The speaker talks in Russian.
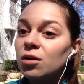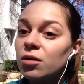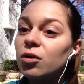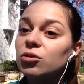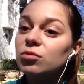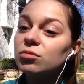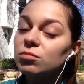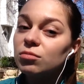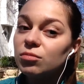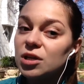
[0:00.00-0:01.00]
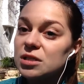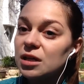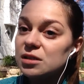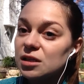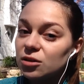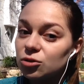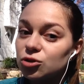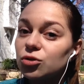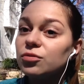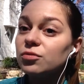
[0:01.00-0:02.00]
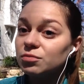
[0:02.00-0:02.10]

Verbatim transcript: Он мне сказал то, что...